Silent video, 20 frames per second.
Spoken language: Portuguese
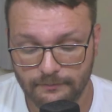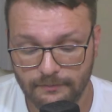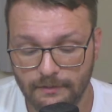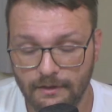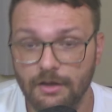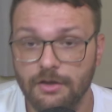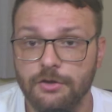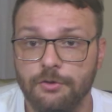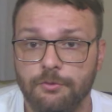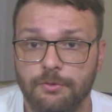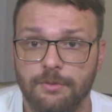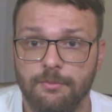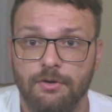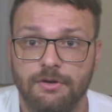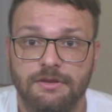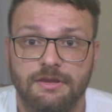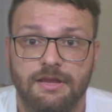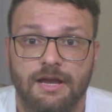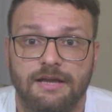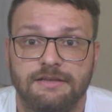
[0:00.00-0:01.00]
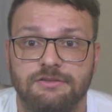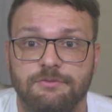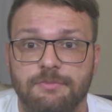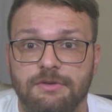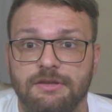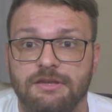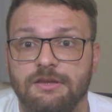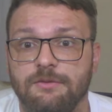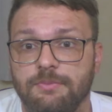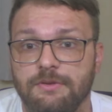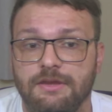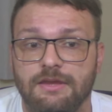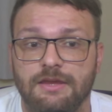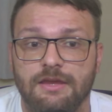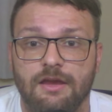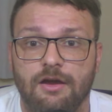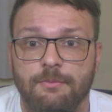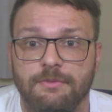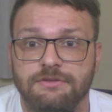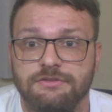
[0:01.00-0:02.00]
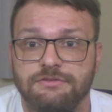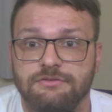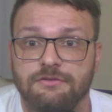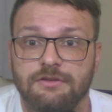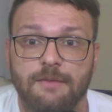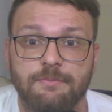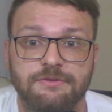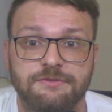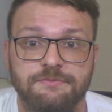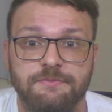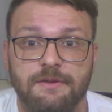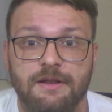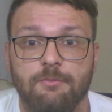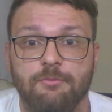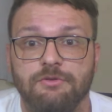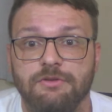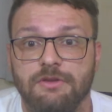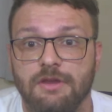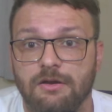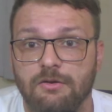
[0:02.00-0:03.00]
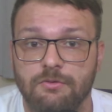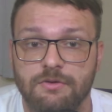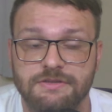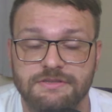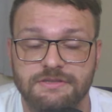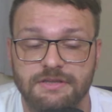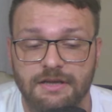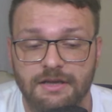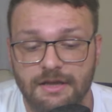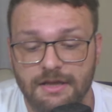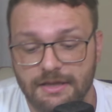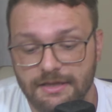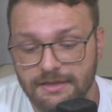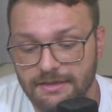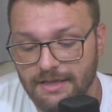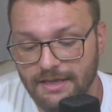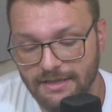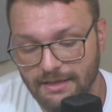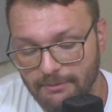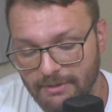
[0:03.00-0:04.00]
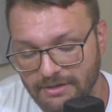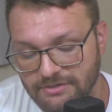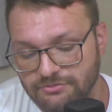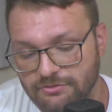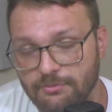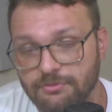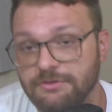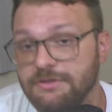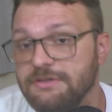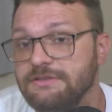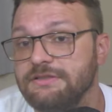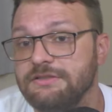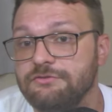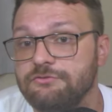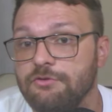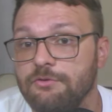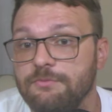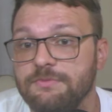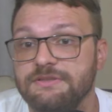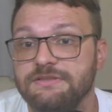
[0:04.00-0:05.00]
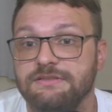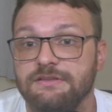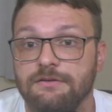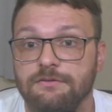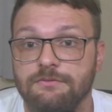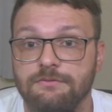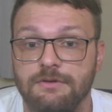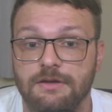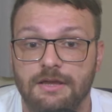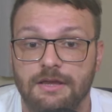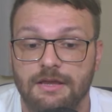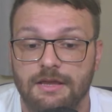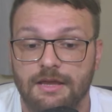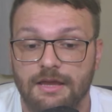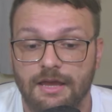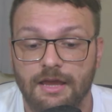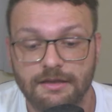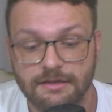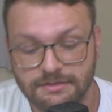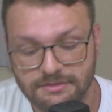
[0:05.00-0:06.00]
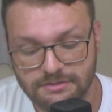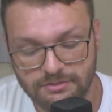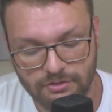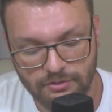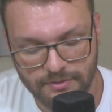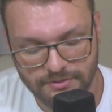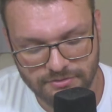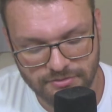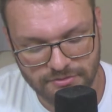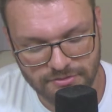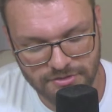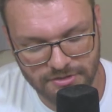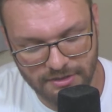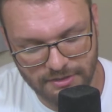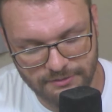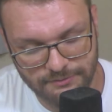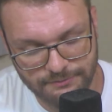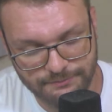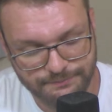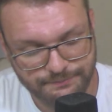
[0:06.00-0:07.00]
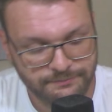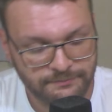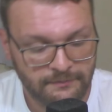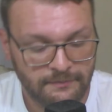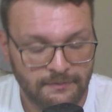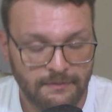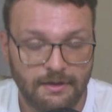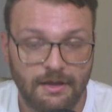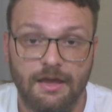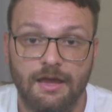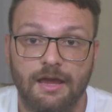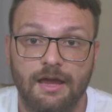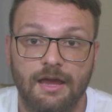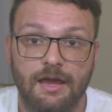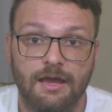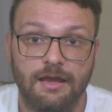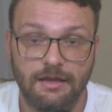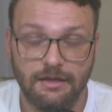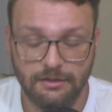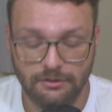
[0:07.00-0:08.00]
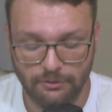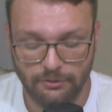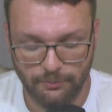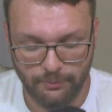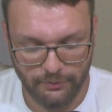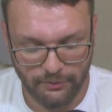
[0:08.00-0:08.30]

e o Imortais é uma equipe que realmente não dá para esperar muita coisa, né? ainda mais com a mudança de comissão é, nesse começo de ano. É, indo para o